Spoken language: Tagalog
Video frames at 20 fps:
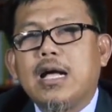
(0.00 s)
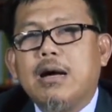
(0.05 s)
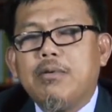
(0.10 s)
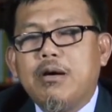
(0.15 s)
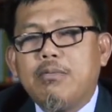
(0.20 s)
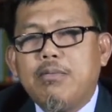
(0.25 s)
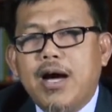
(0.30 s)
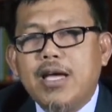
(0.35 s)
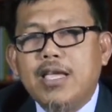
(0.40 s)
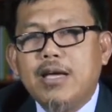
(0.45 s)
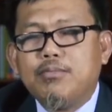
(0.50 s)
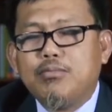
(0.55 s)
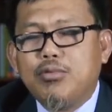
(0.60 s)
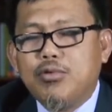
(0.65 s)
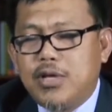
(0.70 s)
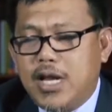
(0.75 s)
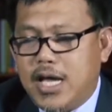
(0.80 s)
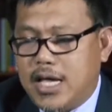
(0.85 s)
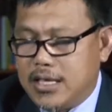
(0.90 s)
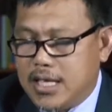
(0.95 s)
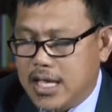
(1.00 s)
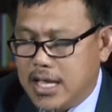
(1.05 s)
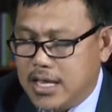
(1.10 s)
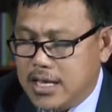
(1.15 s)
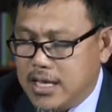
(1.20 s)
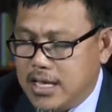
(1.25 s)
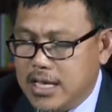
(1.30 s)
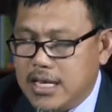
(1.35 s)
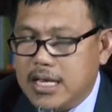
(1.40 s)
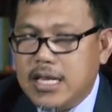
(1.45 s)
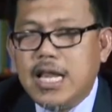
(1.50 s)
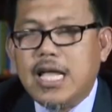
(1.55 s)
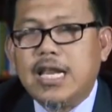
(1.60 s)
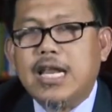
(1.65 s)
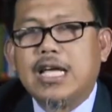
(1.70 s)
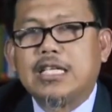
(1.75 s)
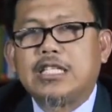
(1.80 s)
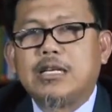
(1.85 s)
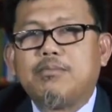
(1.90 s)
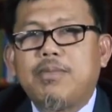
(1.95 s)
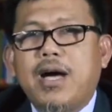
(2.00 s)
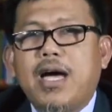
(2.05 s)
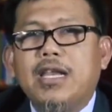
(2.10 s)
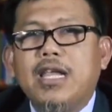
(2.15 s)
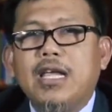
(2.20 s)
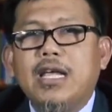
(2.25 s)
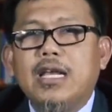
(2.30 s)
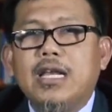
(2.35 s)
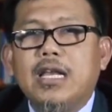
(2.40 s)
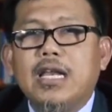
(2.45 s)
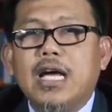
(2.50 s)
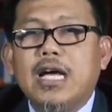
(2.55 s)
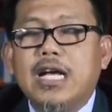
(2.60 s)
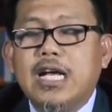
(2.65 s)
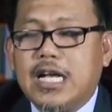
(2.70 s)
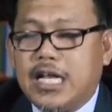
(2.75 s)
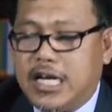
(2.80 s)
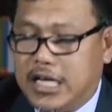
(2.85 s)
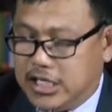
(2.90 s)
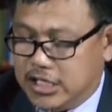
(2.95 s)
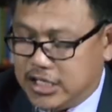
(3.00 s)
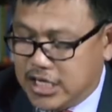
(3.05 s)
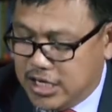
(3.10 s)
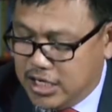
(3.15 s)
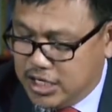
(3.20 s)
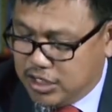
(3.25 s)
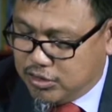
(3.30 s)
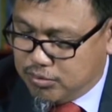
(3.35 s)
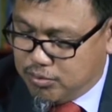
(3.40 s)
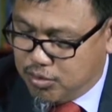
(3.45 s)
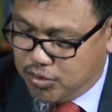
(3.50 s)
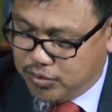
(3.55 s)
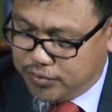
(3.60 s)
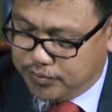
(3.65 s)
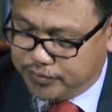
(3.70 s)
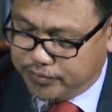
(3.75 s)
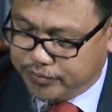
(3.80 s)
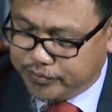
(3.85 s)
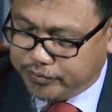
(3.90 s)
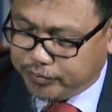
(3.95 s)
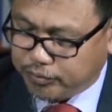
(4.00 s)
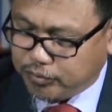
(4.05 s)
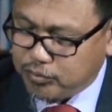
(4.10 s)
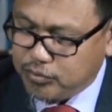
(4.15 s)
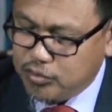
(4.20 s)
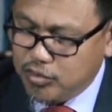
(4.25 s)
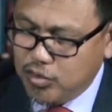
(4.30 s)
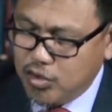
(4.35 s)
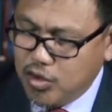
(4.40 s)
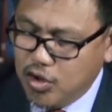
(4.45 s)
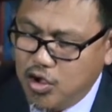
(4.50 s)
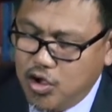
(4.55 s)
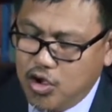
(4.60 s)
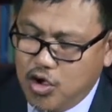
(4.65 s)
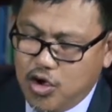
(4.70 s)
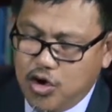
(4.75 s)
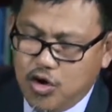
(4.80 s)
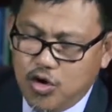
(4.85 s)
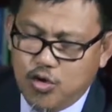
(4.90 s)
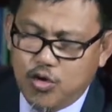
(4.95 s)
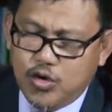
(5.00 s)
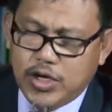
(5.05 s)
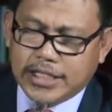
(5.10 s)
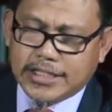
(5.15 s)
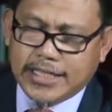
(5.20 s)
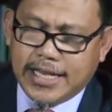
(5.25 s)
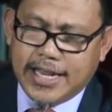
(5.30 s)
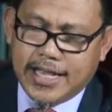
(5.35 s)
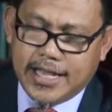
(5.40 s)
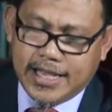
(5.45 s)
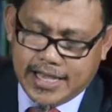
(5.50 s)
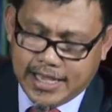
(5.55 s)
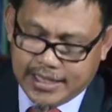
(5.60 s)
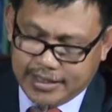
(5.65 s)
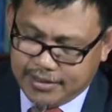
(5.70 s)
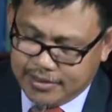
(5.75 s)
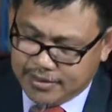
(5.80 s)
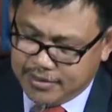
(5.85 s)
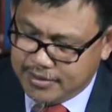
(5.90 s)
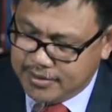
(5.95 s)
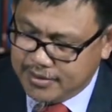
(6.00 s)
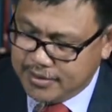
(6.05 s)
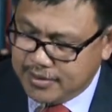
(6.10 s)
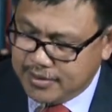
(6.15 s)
kababayan po natin na nasa panig ng Kristyanismo. Una sa lahat,